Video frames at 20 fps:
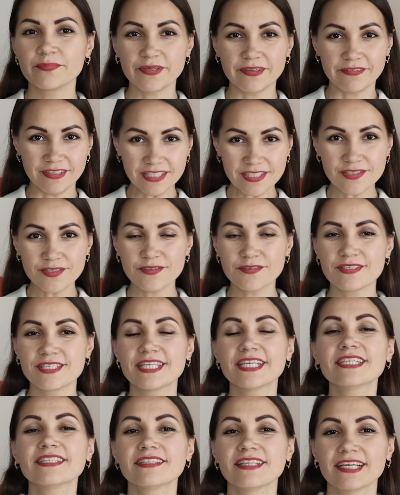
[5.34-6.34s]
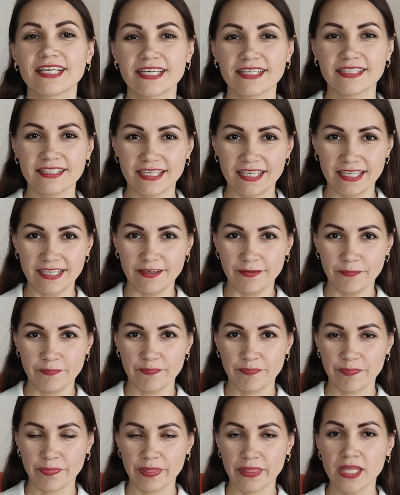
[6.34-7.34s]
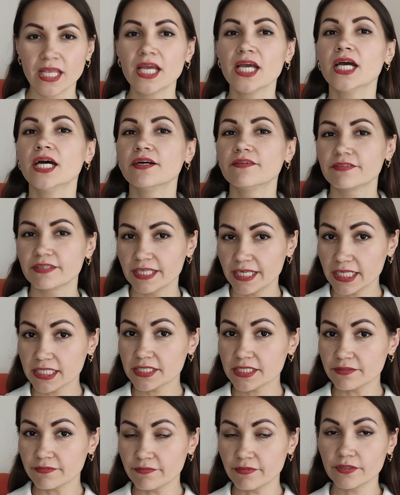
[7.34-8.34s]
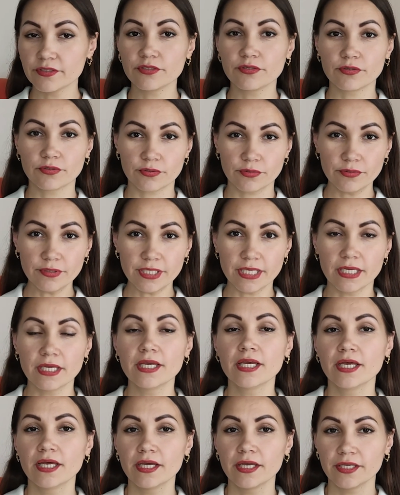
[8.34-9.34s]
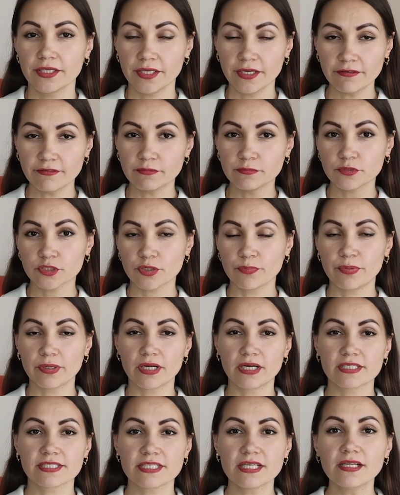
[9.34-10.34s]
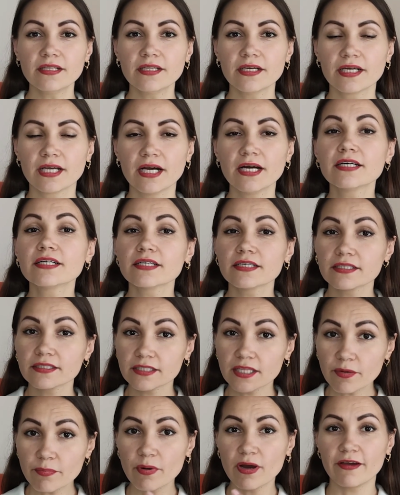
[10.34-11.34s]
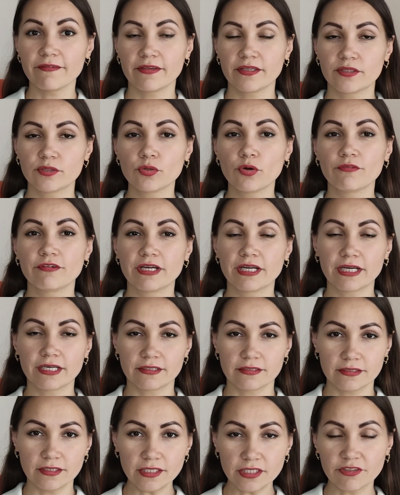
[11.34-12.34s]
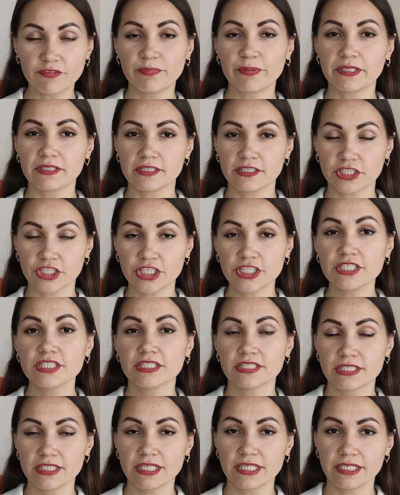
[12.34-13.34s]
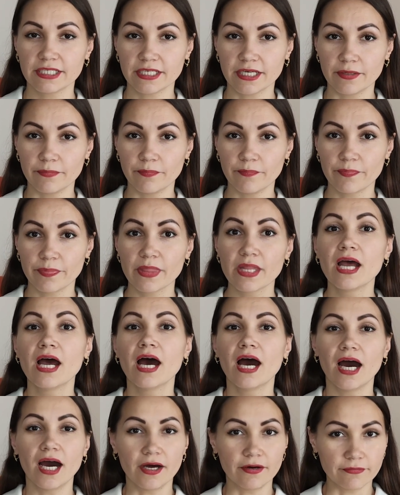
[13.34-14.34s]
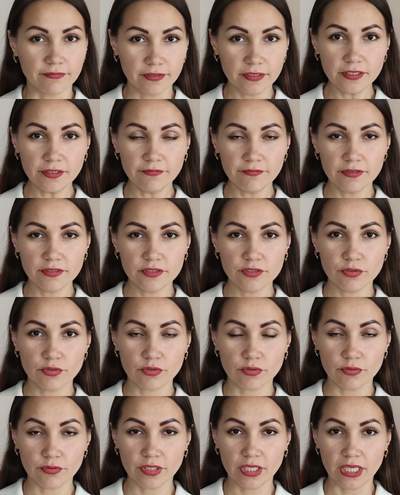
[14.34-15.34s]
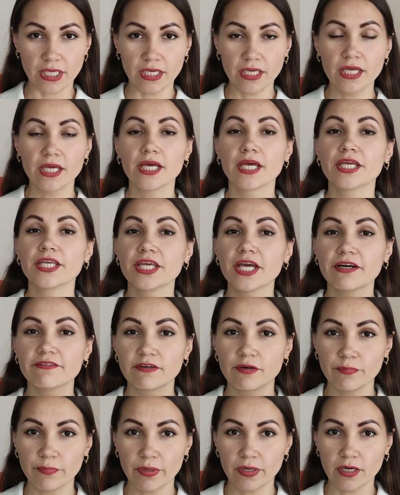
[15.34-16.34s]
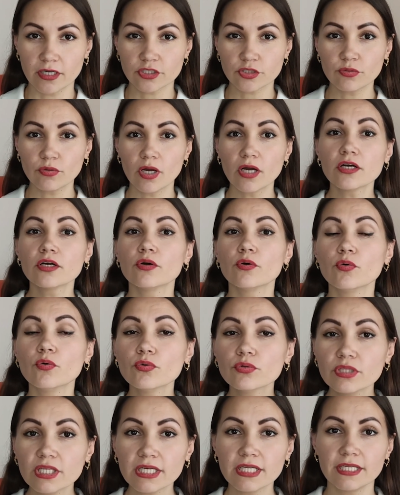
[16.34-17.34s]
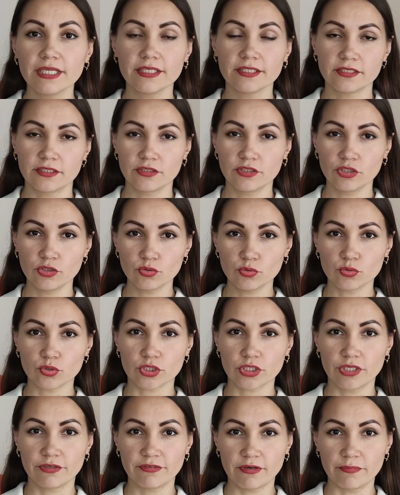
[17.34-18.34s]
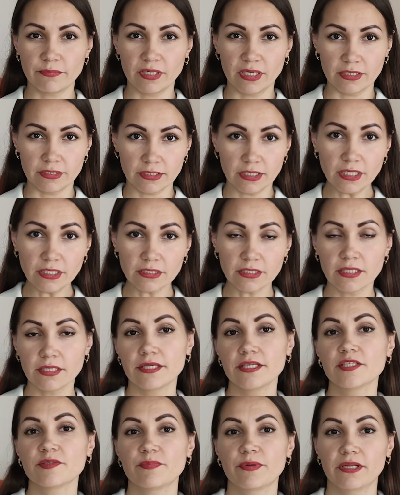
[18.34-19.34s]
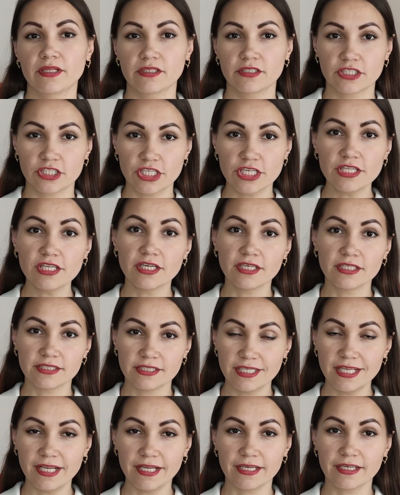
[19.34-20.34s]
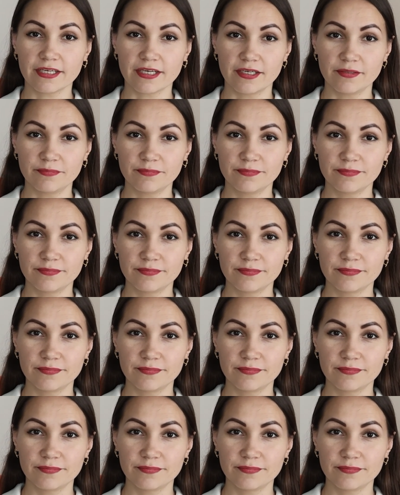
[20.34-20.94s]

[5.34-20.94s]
Приветствую всех на канале! В третьем видеоуроке я вам уже показала, как добавить новый контакт в приложение Telegram. А в этом видеоуроке я вам покажу, как удалить ненужный вам контакт из приложения Telegram.